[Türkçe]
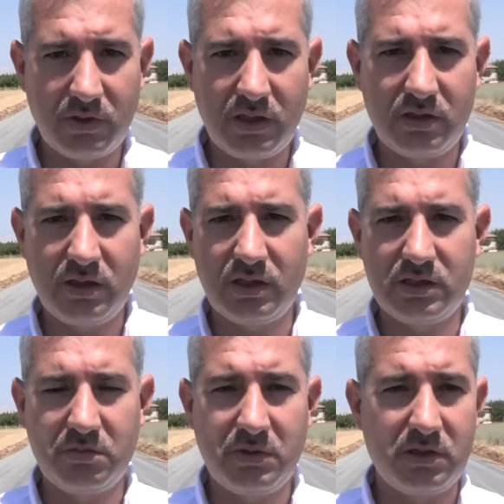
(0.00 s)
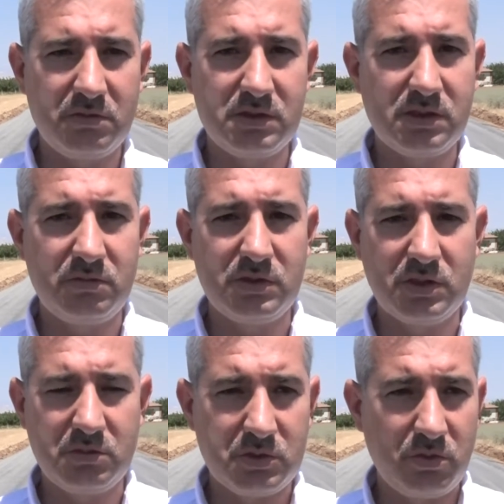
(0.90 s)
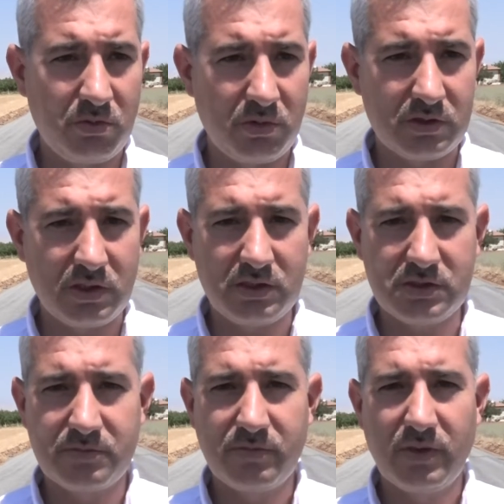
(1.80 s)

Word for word: belediye ekiplerimizle bitirmiş bulunmaktayız.